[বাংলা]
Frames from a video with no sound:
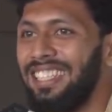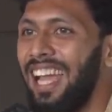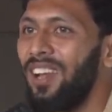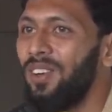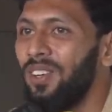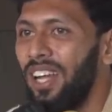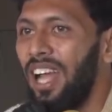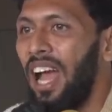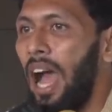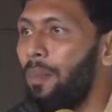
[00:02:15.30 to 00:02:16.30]
যাই হোক
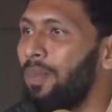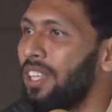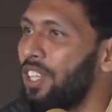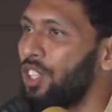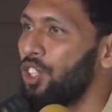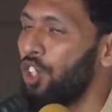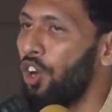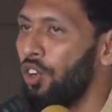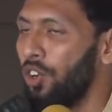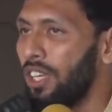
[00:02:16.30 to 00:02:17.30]
আপনাদের
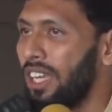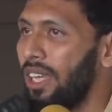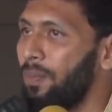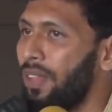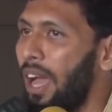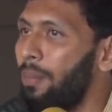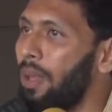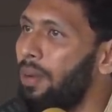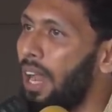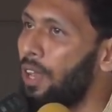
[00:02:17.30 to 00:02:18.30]
সকলকে আমি
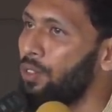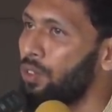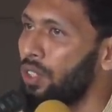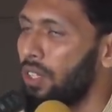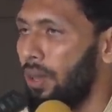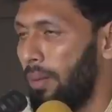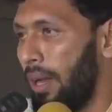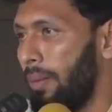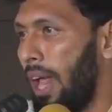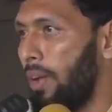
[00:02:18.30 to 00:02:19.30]
আমার আন্তরিক আমার
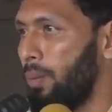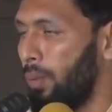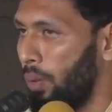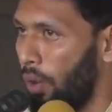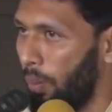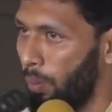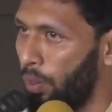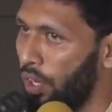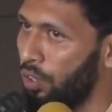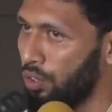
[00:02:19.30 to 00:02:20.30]
আমার
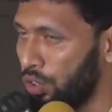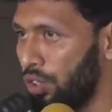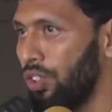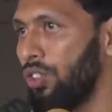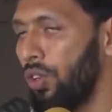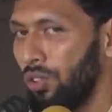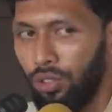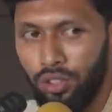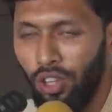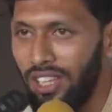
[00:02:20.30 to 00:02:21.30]
মনের অন্তঃস্থ
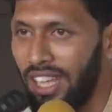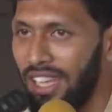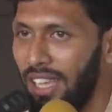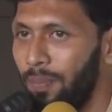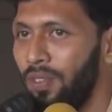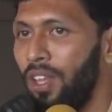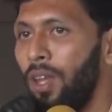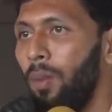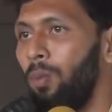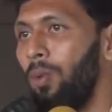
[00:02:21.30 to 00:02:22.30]
অন্তঃস্থল থেকে
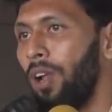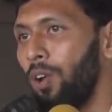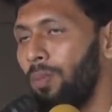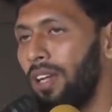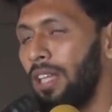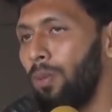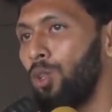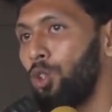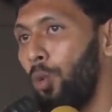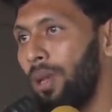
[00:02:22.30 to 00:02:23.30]
মোবারকবাদ এবং
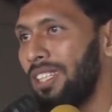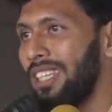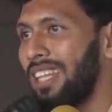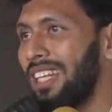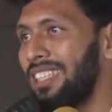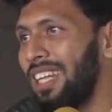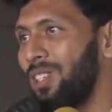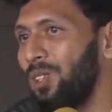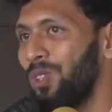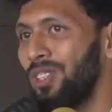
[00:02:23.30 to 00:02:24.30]
শুভেচ্ছা জানাচ্ছি
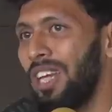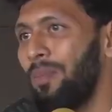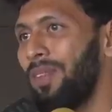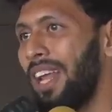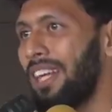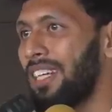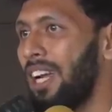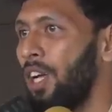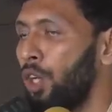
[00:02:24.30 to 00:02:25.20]
এজন্য যে আপনারা একটা